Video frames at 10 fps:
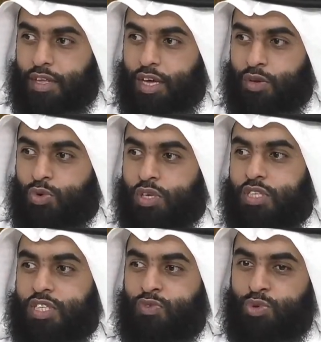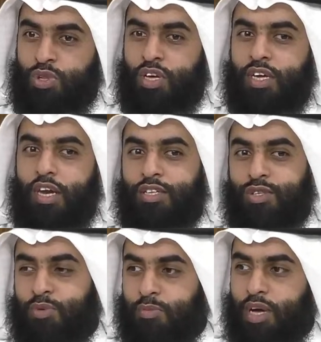يعني هو اكتشف انه اذا قلل
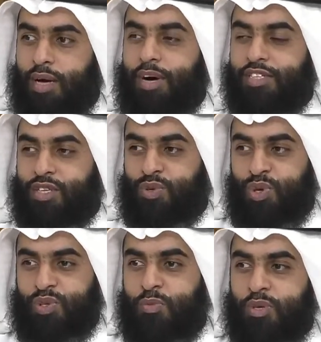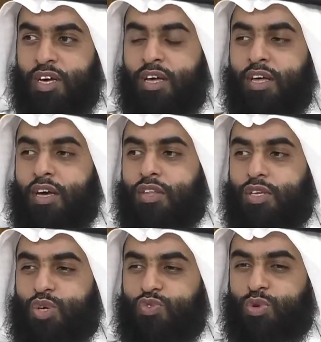شرب الماء ما عاد تصير دوره المياه،
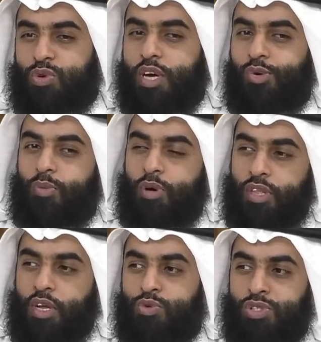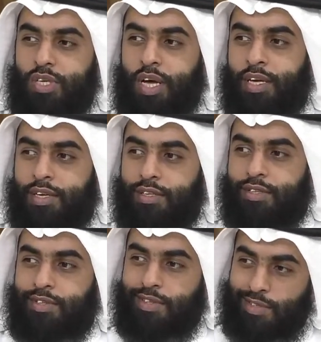اكتشف انه القهوه مثلا والشاي
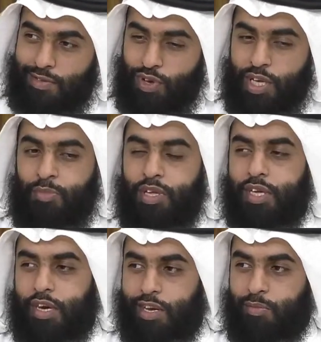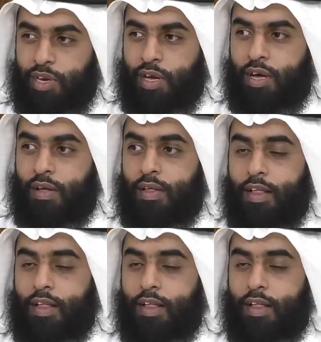فيبدا يقلل منها.